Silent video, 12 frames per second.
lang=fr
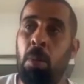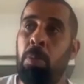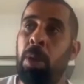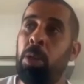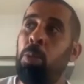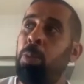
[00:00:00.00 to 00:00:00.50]

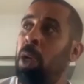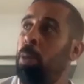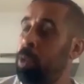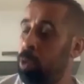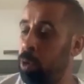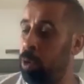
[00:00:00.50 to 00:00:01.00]
pas de père,
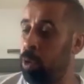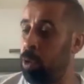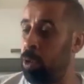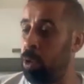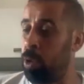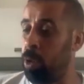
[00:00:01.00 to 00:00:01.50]
parce que,
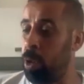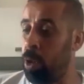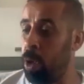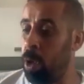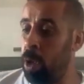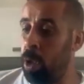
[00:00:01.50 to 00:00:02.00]

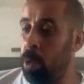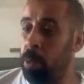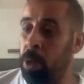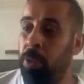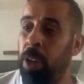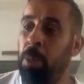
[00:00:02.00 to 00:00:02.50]

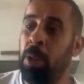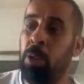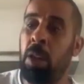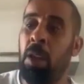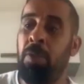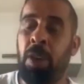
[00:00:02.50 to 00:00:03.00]
mais vraiment de
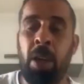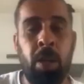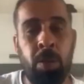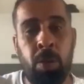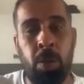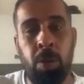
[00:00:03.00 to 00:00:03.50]
grands frères,
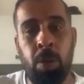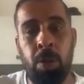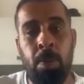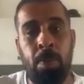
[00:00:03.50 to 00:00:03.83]
de tonton.